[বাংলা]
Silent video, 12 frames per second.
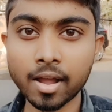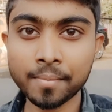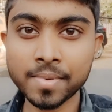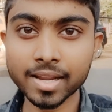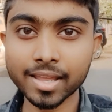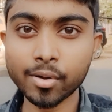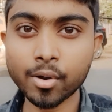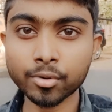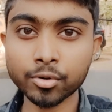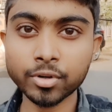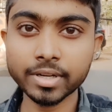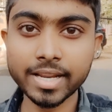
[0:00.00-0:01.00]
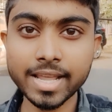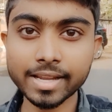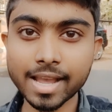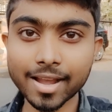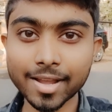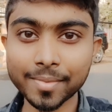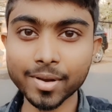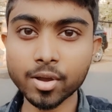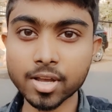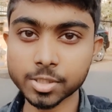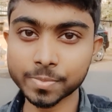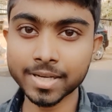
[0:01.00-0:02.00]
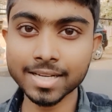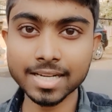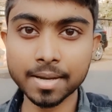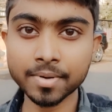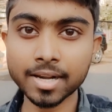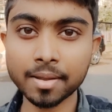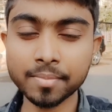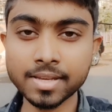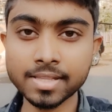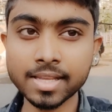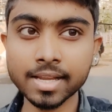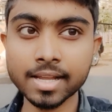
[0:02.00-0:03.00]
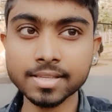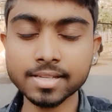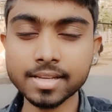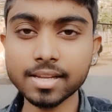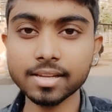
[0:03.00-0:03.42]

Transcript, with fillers: আপনাকে অটো ঠিক একেবারে হসপিটালের সামনে নামিয়ে দিয়ে গেছে